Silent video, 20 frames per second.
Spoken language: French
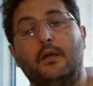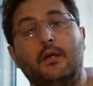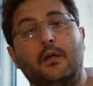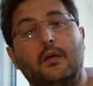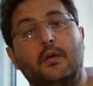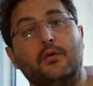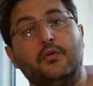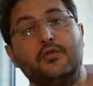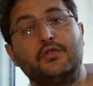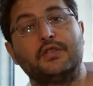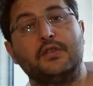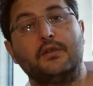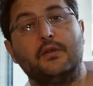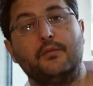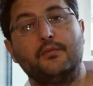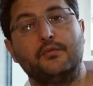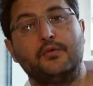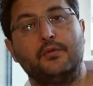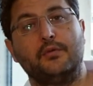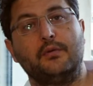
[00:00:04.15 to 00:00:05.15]
euh, le
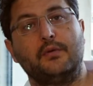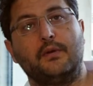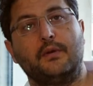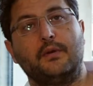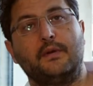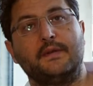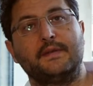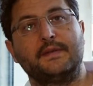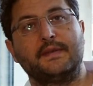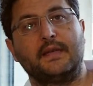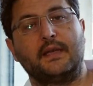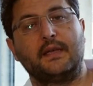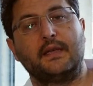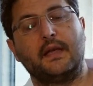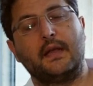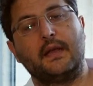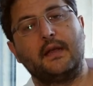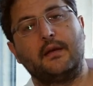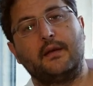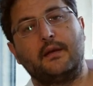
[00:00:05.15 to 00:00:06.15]
génome d'une
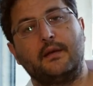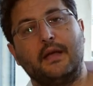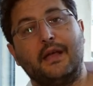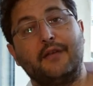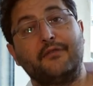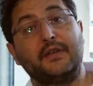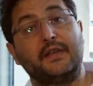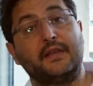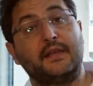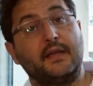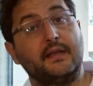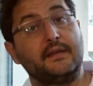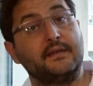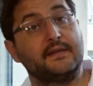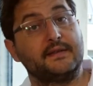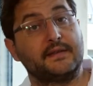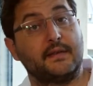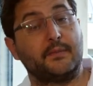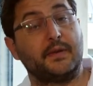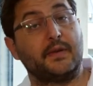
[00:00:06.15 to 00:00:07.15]
céréale africaine
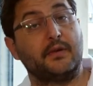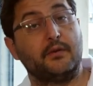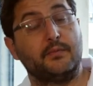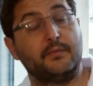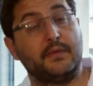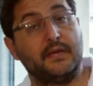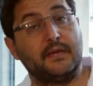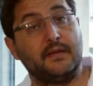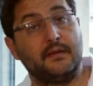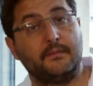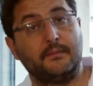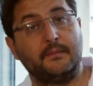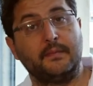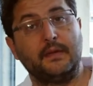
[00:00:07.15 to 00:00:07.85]
qui s'appelle le mil.